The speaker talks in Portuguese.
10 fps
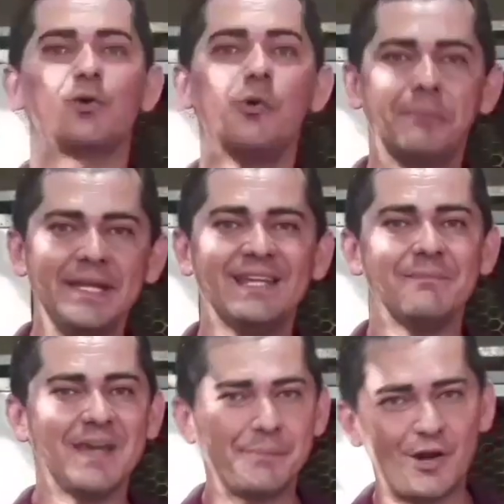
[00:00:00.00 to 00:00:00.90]
Cumprindo a
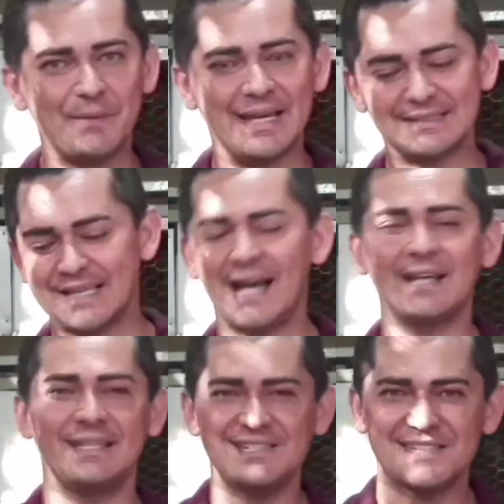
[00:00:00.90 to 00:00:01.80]
minha promessa,
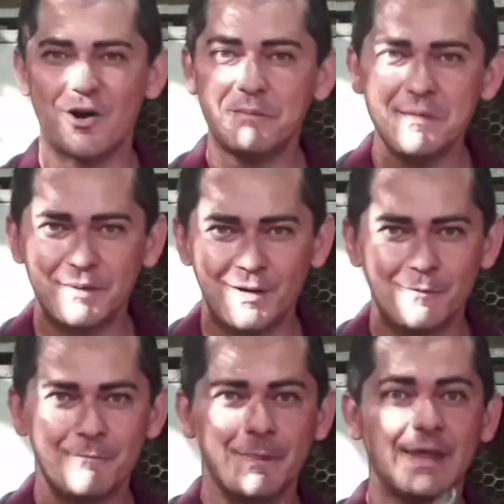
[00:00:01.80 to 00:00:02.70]
aqui está o
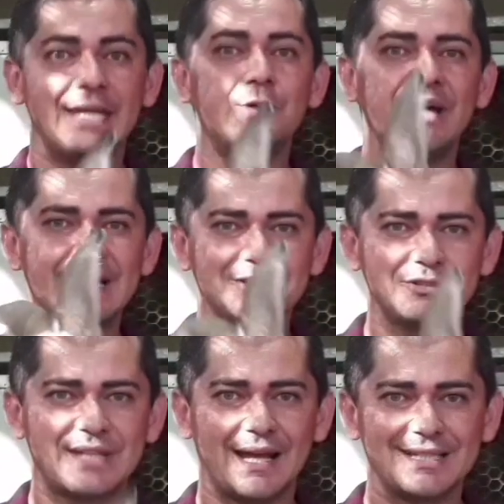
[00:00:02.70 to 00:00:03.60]
pipão e o
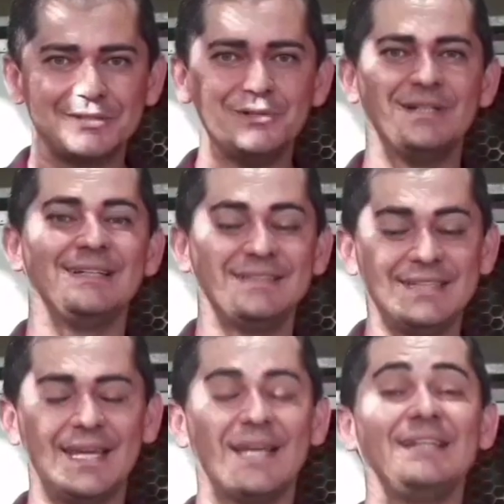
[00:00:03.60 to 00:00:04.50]
resultado de
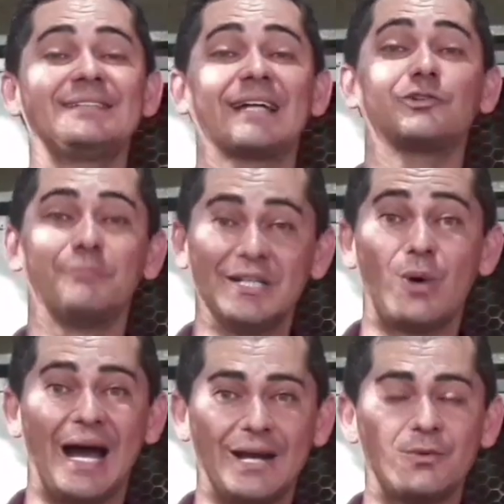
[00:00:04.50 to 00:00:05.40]
ele estar tá tomando
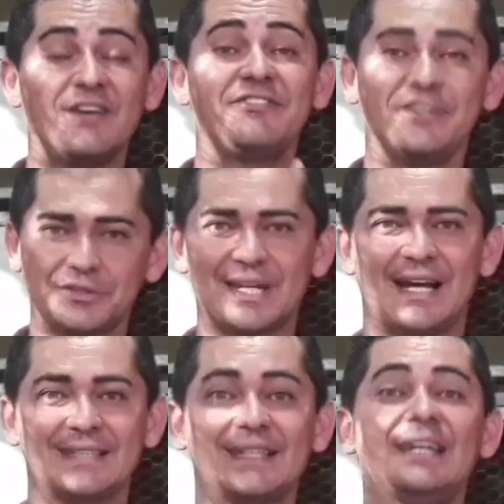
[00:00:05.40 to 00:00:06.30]
água
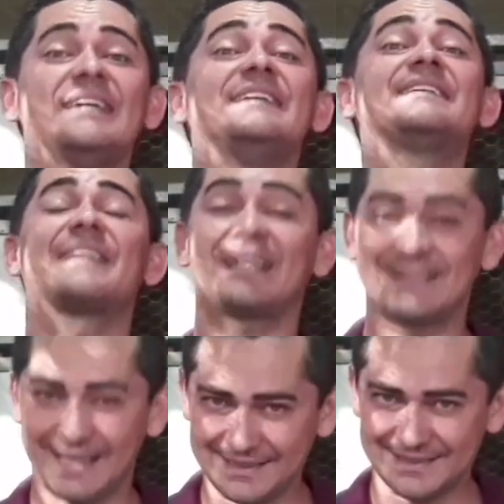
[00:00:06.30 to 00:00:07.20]
filtrada e
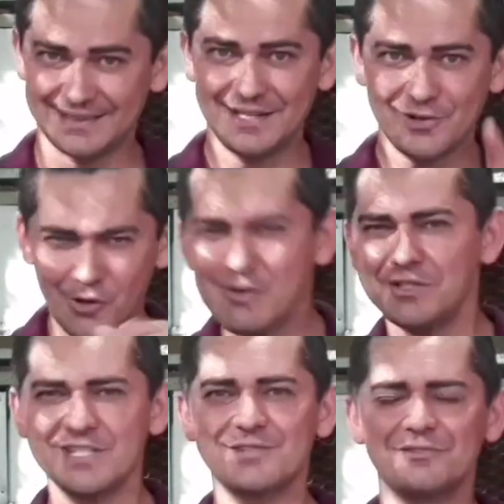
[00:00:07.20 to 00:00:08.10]
tratada, como eu
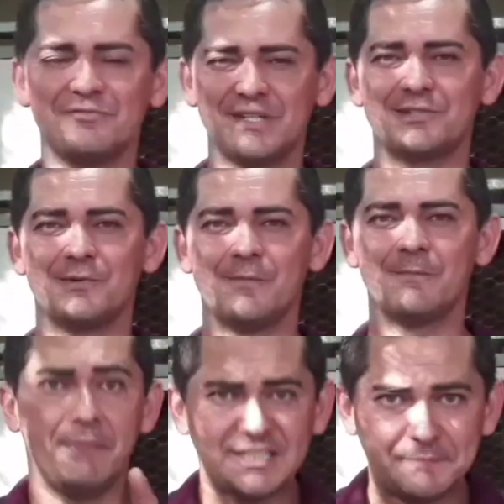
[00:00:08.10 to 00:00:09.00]
disse no vídeo.
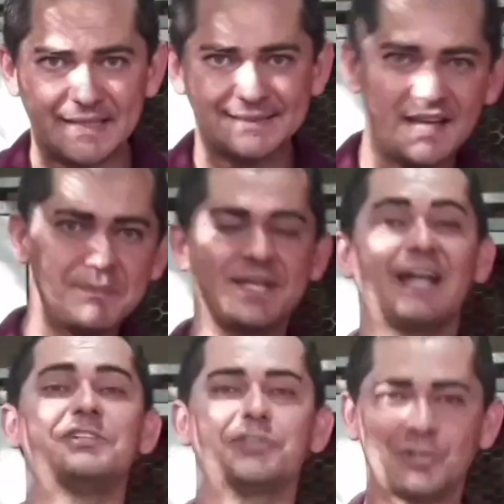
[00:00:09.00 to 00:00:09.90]
Mas percebe que a
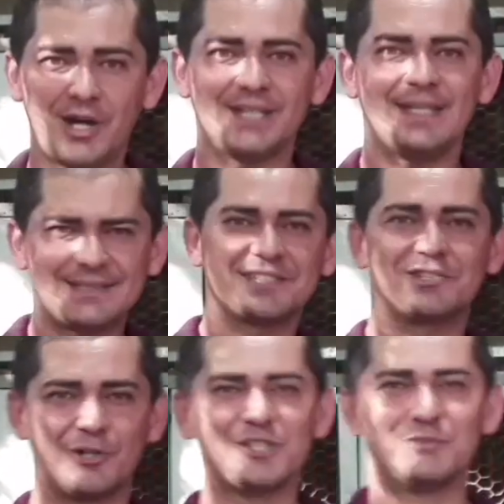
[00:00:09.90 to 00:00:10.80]
história desses
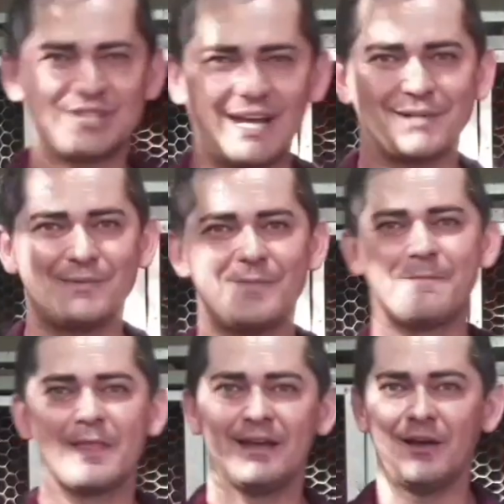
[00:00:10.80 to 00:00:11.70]
dois mudaram?
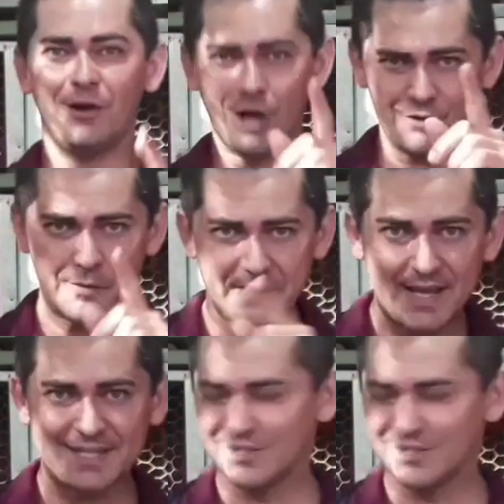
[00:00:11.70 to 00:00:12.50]
Eu vou pegar aqui